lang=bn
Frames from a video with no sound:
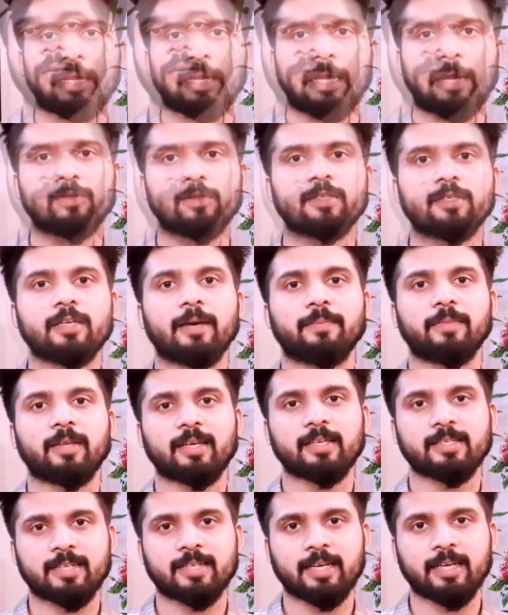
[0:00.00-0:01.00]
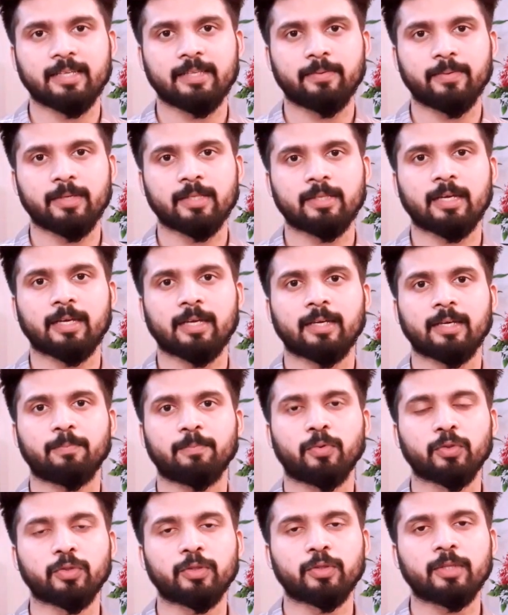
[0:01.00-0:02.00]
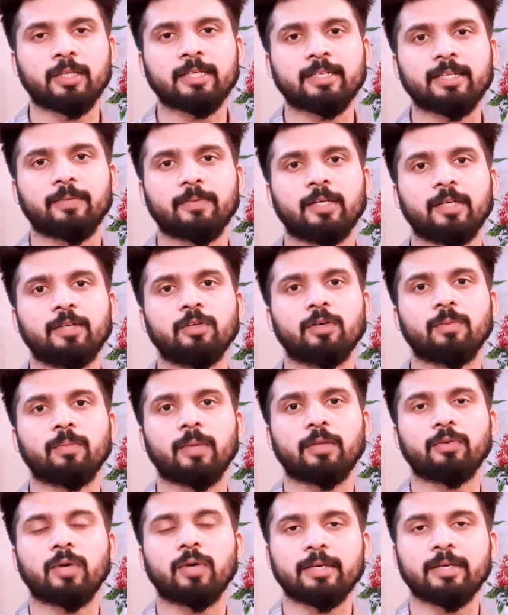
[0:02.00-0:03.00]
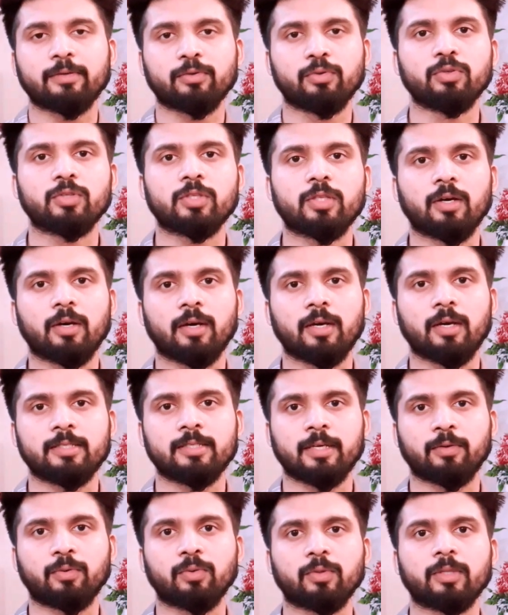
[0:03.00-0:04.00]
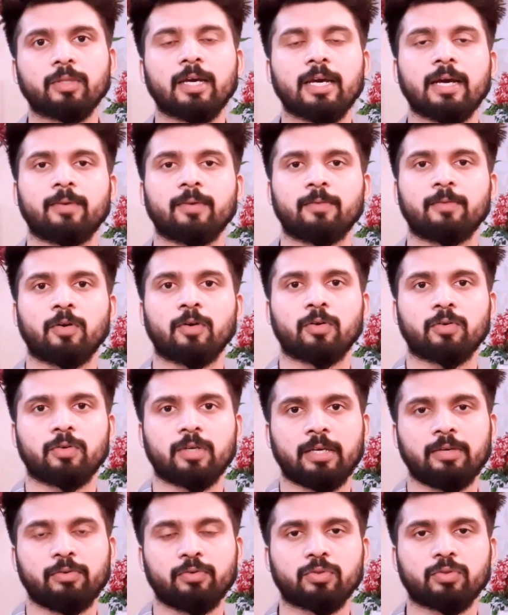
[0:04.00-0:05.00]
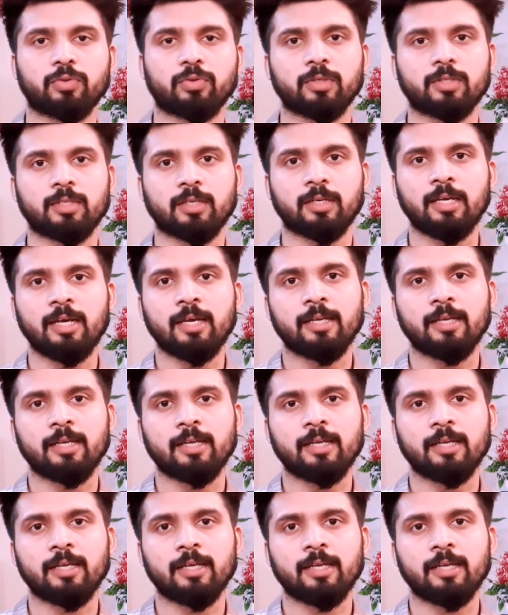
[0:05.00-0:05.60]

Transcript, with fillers: কারণ যে আপনাকে স্ট্রাইক দেবে তাকে প্রত্যেকটা ভিডিও ম্যানুয়ালি খুঁজতে হয় যে কোথায় আমার ফটোটা ইউজ করছে